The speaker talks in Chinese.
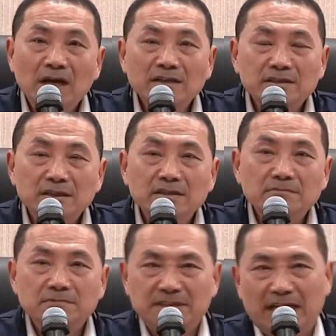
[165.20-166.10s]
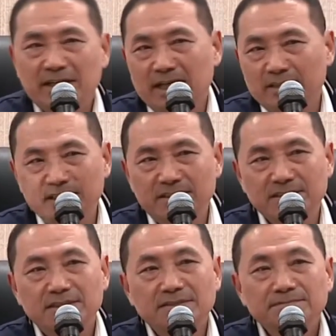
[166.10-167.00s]
我当时讲了两
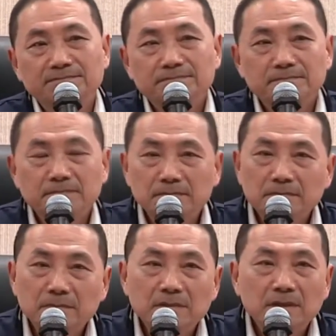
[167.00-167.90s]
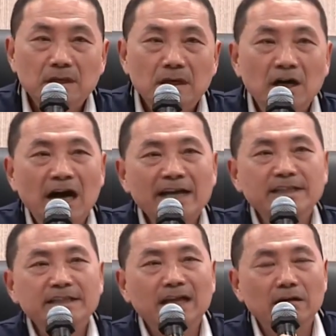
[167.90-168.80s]
件事：核
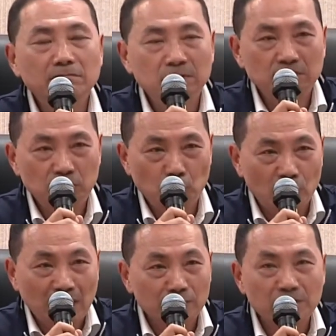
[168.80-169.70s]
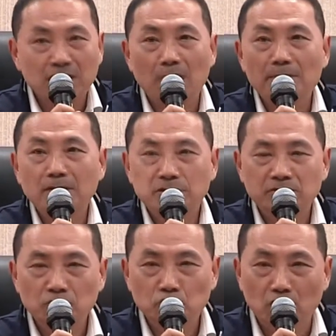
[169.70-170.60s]
安一定要做到最高标
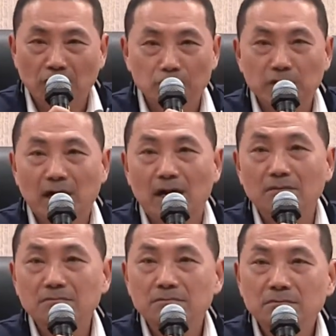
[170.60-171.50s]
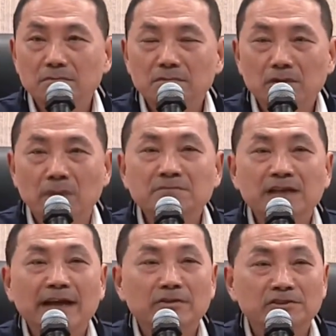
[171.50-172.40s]
准，做到最好，我
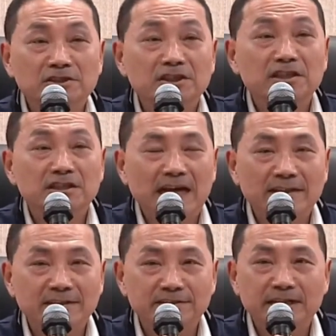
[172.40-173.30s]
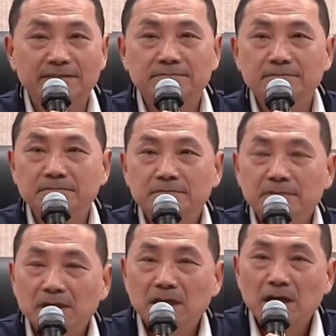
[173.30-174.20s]
们才有资格谈核电。
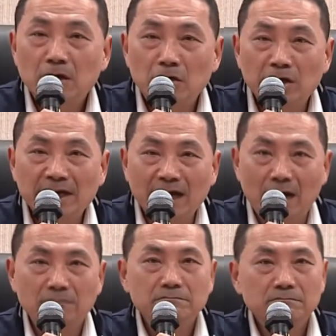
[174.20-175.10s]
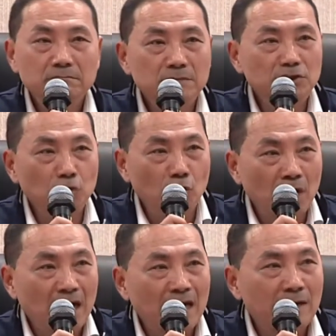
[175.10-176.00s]
核废料你
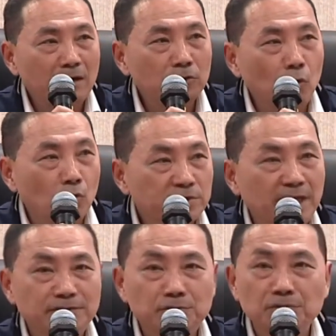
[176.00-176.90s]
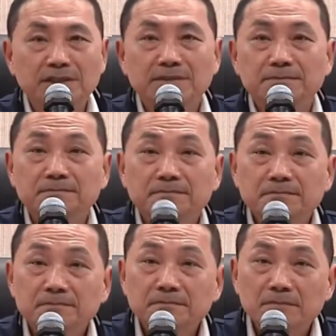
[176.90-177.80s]
中央要给妥善处理。
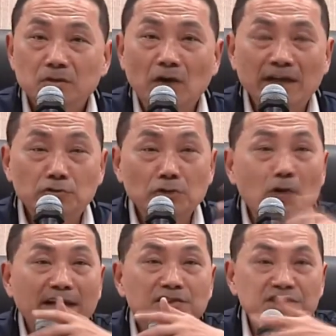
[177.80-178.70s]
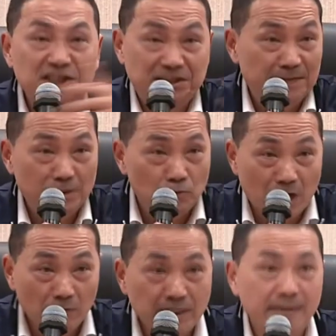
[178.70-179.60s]
我系对外市民
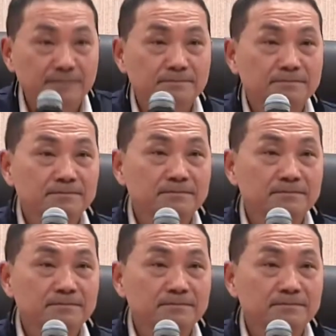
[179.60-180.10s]
有交代，